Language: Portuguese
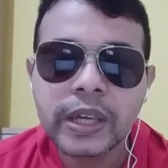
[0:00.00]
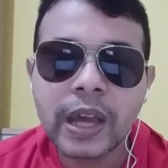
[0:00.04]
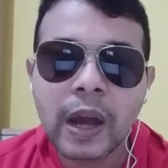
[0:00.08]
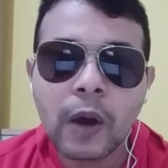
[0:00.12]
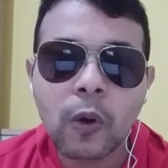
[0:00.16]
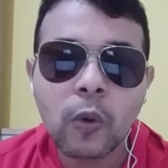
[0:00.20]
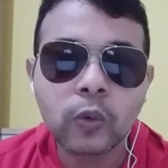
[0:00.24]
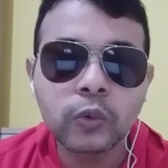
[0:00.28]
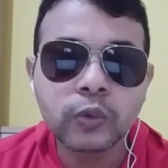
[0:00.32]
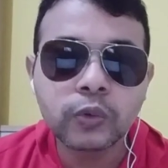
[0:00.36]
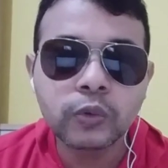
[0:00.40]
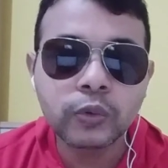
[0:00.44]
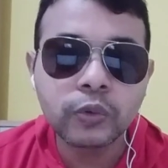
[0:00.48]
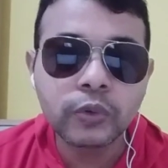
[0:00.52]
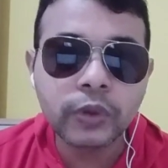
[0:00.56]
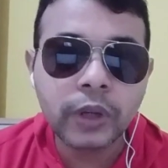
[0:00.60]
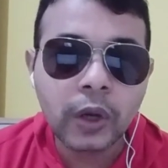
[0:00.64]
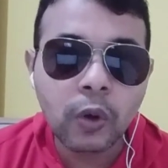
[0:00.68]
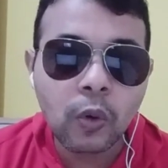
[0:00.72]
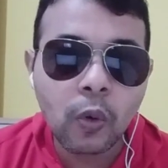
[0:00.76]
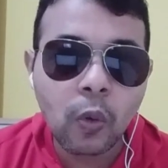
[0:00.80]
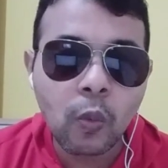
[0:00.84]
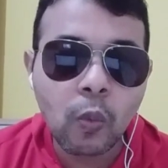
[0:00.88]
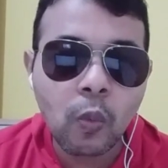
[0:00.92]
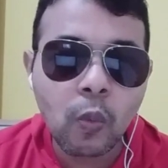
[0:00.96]
e a
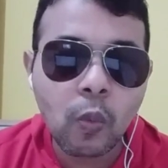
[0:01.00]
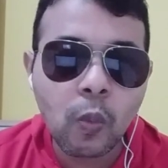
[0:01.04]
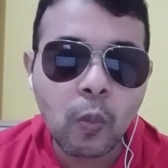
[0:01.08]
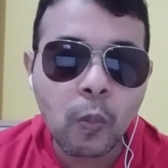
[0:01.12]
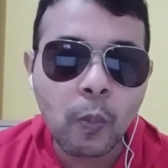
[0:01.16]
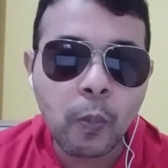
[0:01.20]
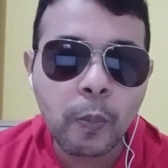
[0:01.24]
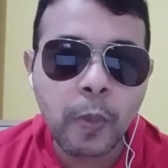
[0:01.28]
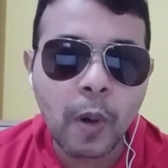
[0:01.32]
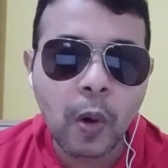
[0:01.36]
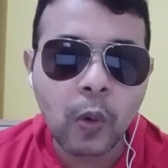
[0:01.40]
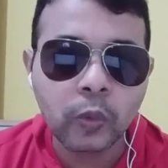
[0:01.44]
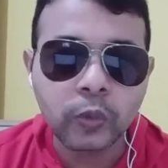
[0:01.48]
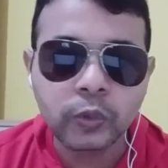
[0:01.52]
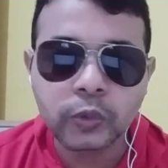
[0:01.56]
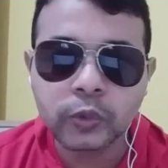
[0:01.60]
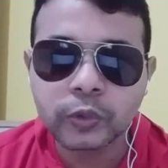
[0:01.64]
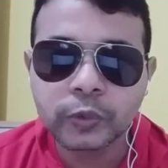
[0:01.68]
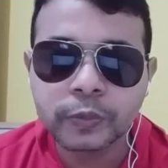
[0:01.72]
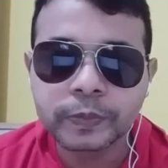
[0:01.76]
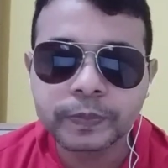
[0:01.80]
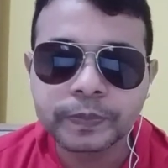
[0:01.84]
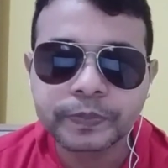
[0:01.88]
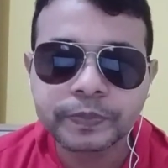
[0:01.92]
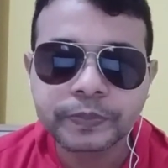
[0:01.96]
Cultura com 1
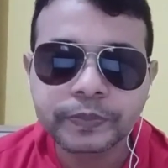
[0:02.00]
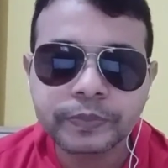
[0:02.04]
ponto.